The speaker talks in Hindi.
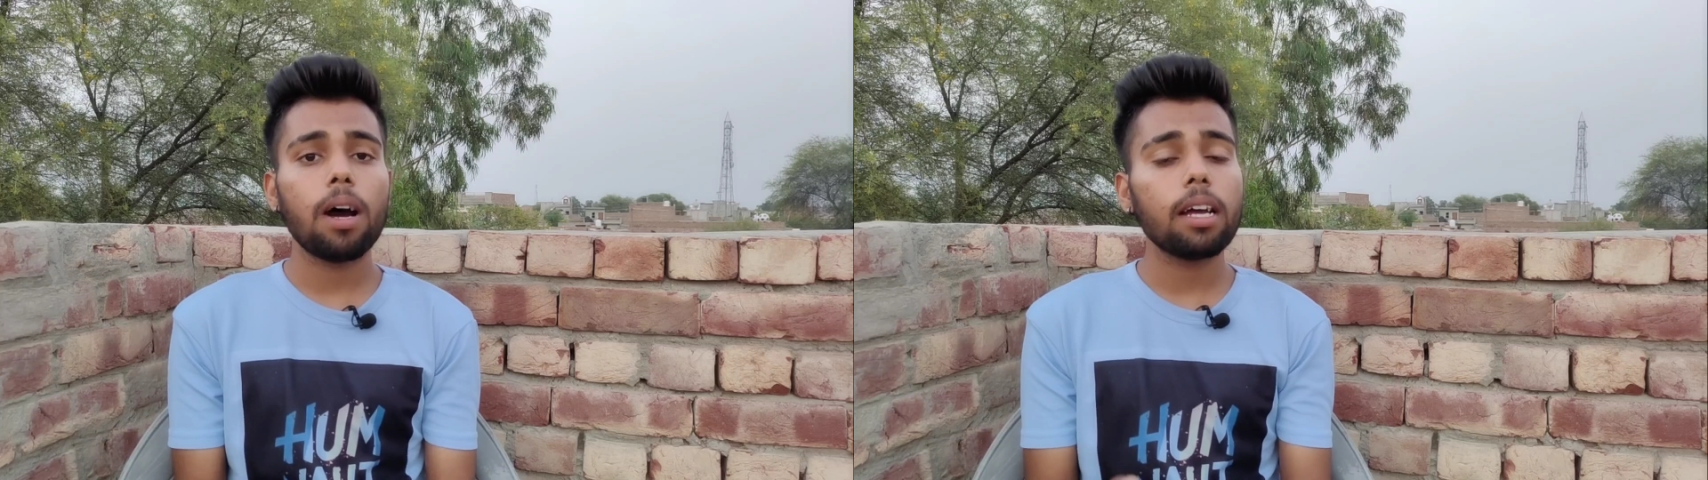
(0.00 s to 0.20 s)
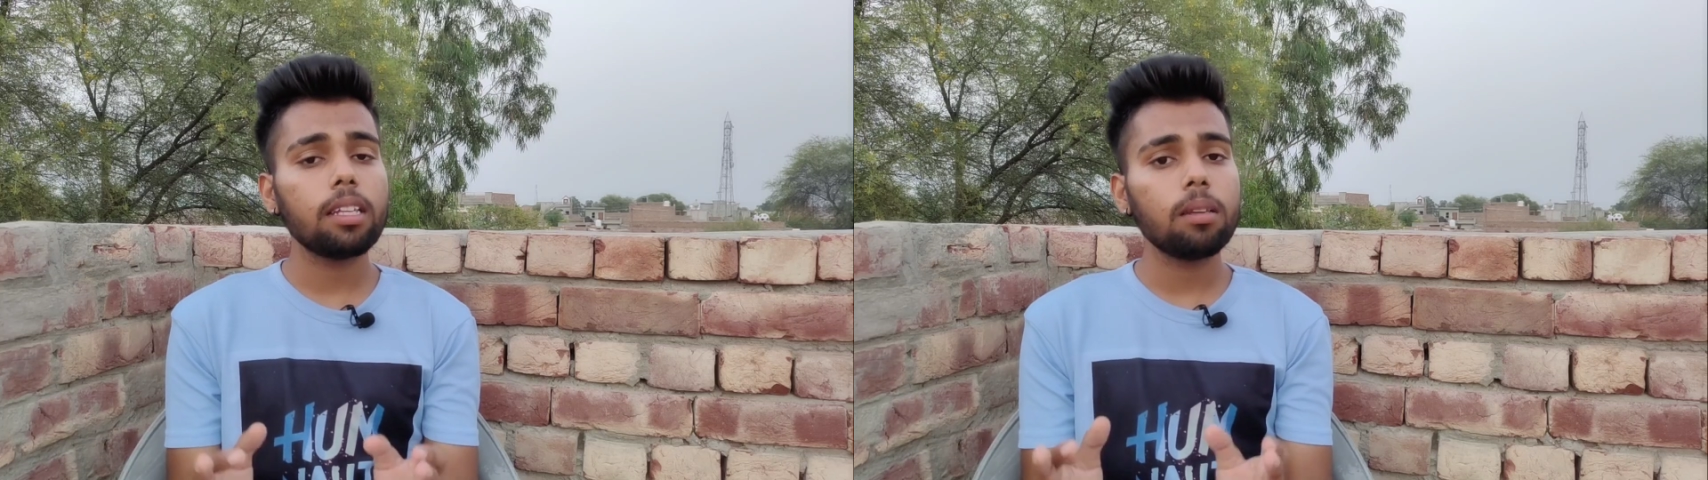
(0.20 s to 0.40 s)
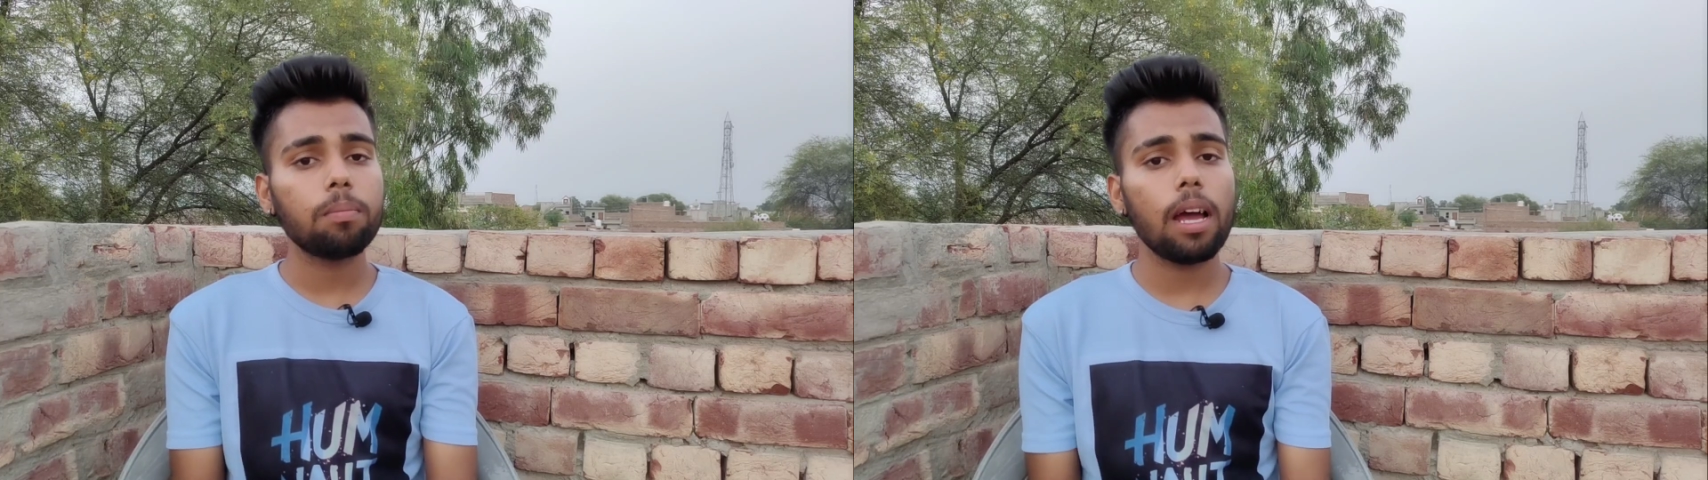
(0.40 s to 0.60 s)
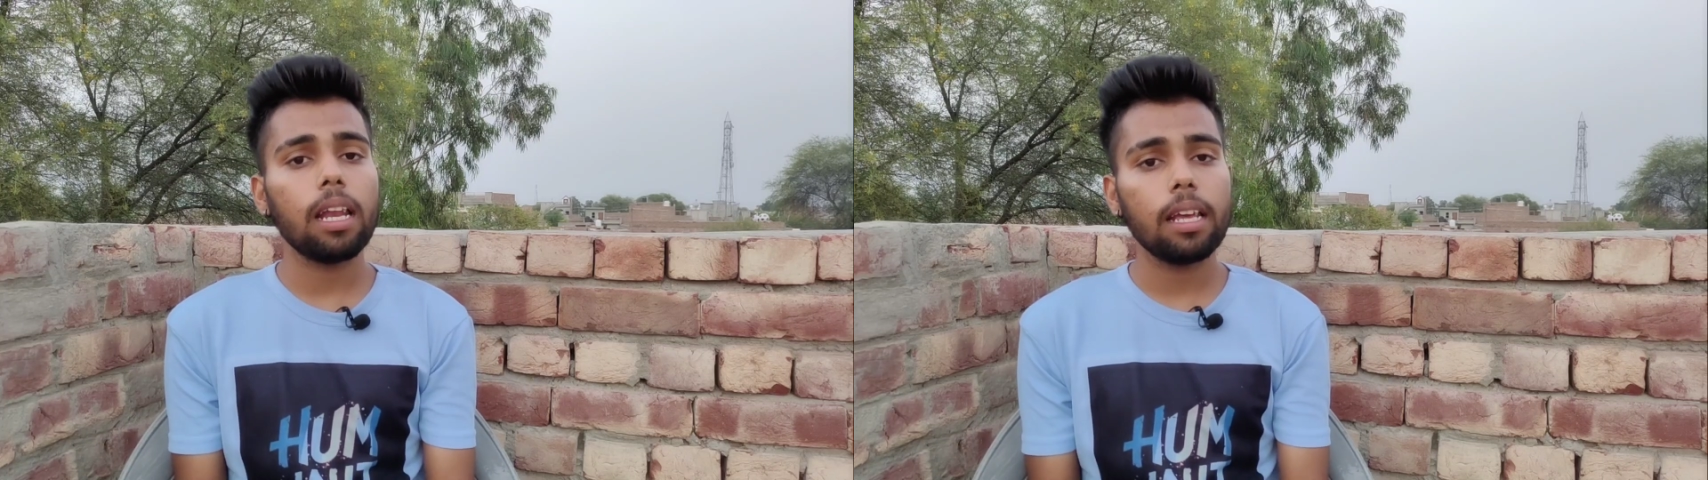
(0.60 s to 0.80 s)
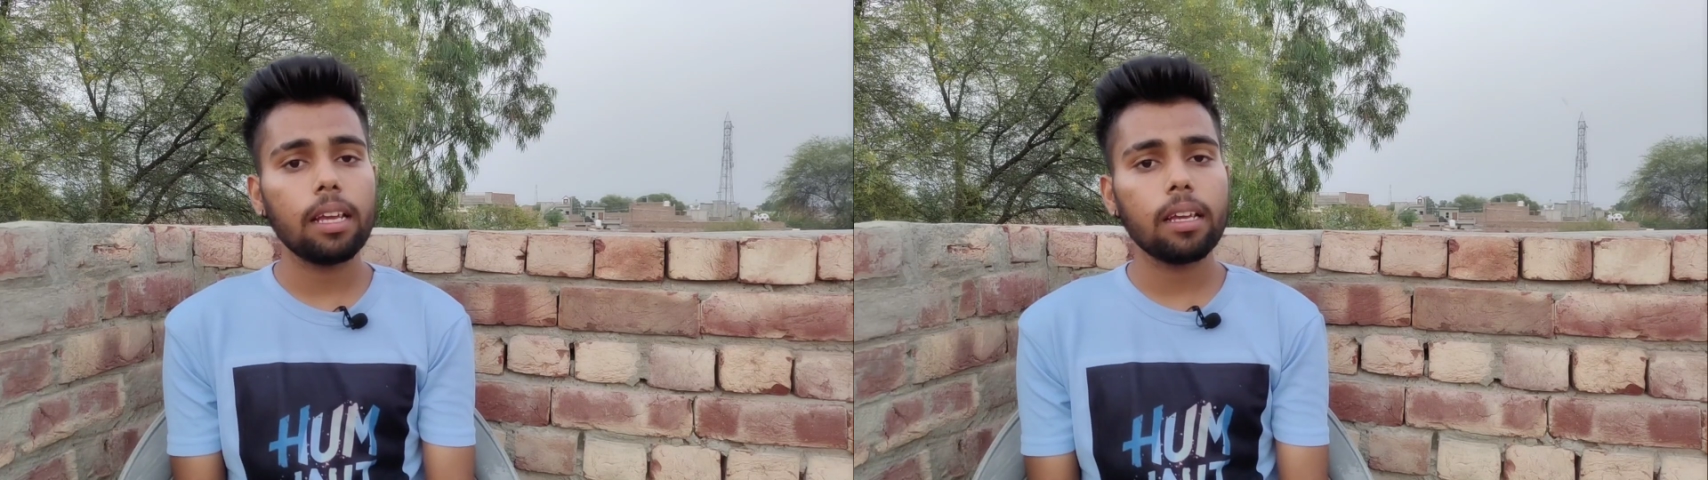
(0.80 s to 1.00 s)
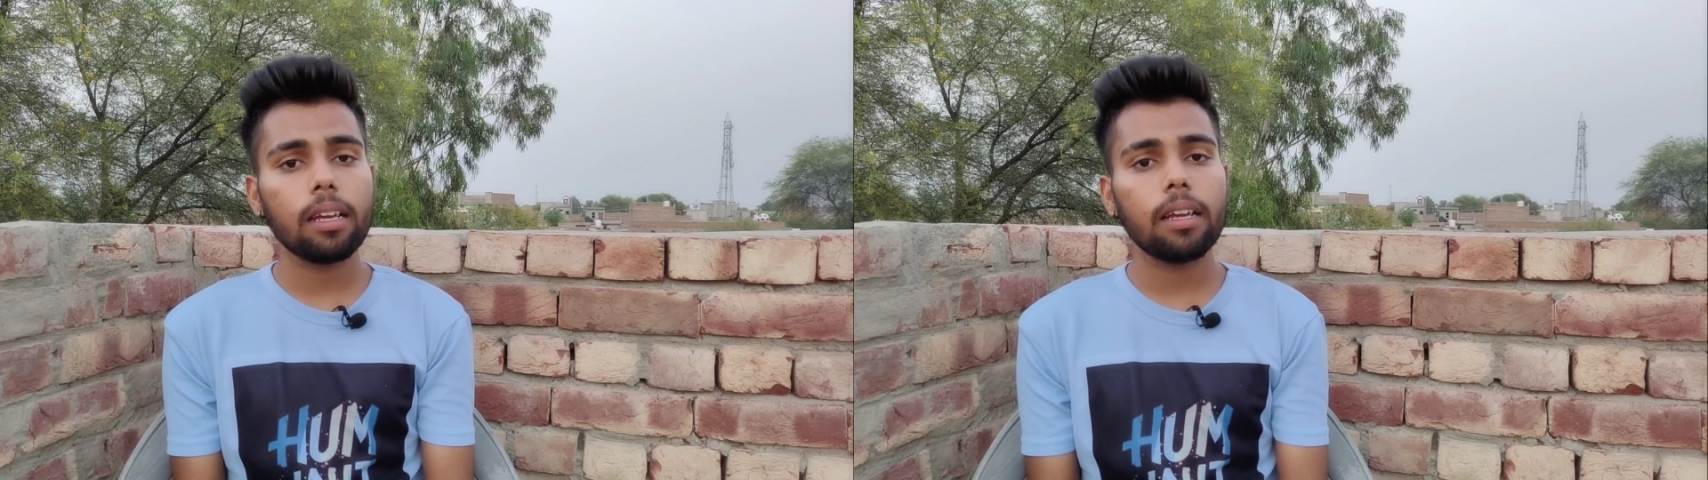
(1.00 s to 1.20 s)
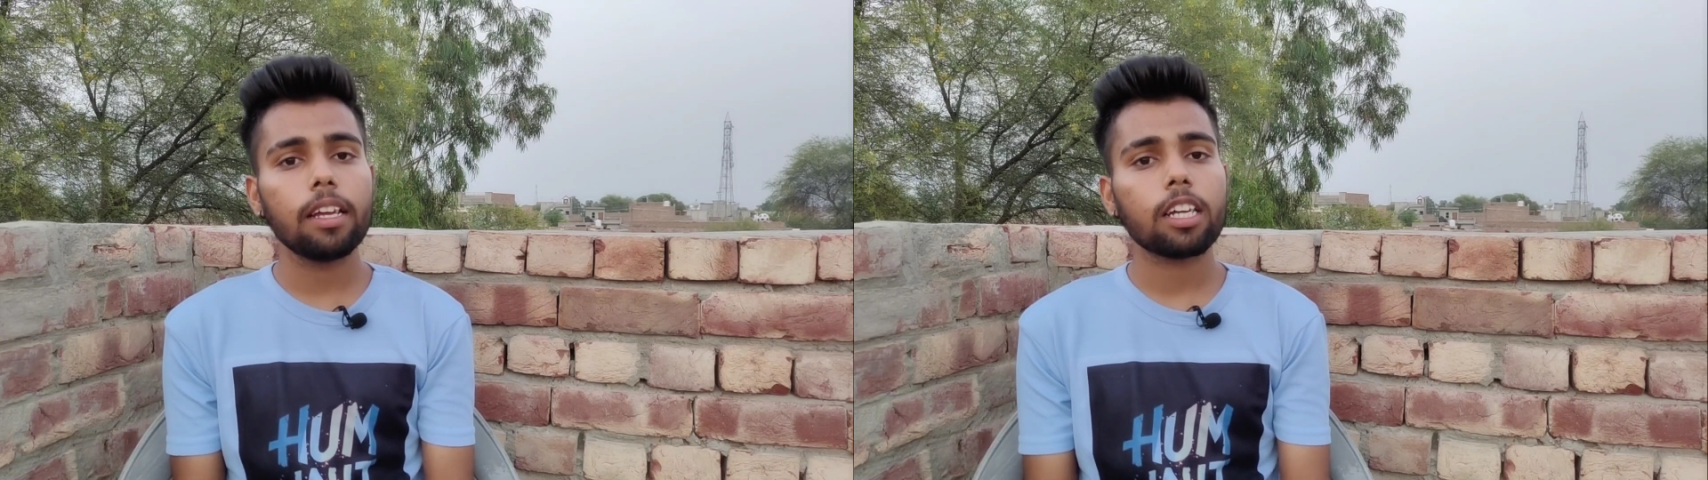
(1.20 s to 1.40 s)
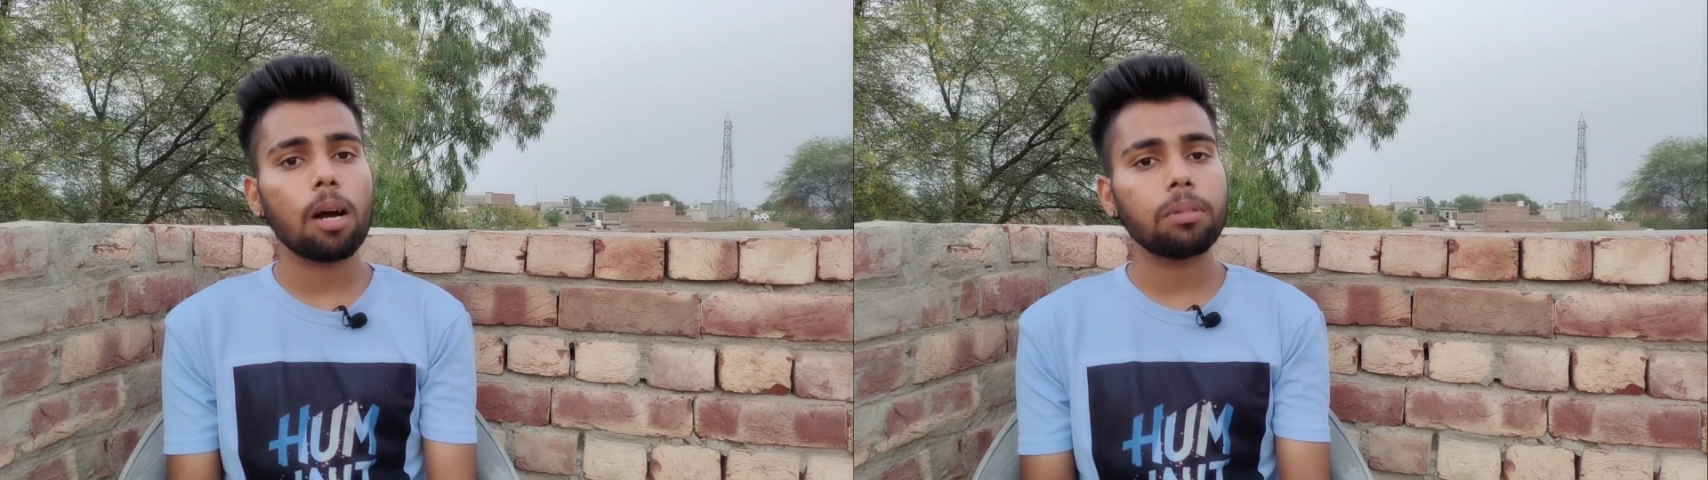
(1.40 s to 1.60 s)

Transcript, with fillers: पाँच दिन पहले एक